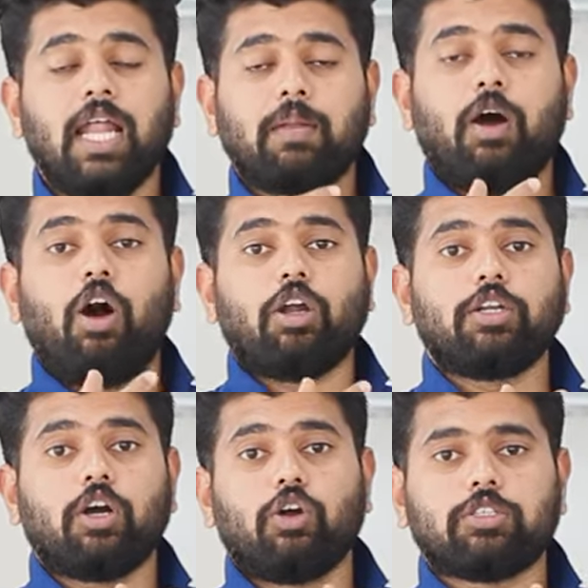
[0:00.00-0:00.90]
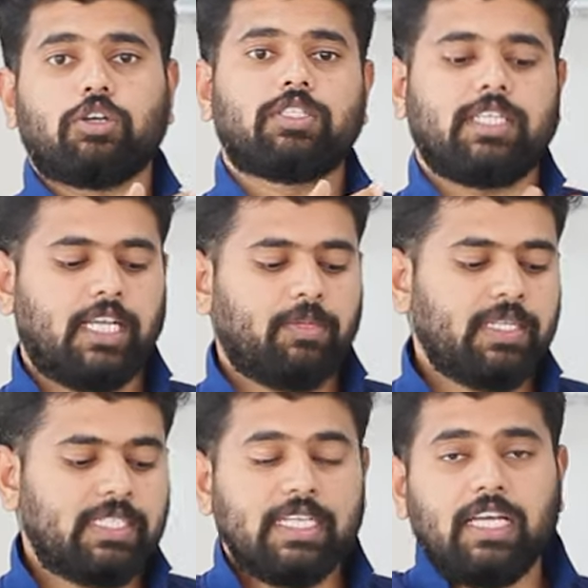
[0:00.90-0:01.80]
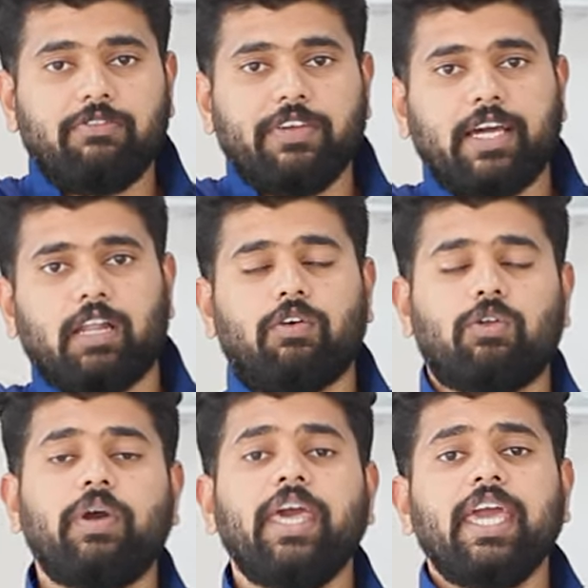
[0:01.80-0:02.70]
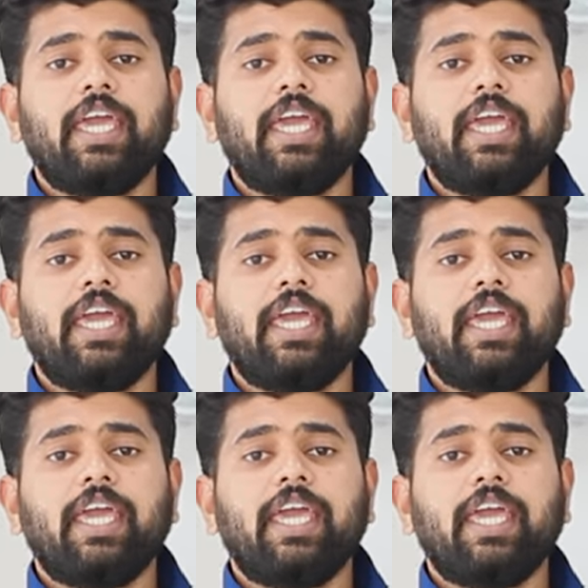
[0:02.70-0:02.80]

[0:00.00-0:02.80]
நம்ம ஹாட் டாகோட சாசேஜ் அந்த மாதிரி சிங்கிள் ஃபிங்கராக வரும்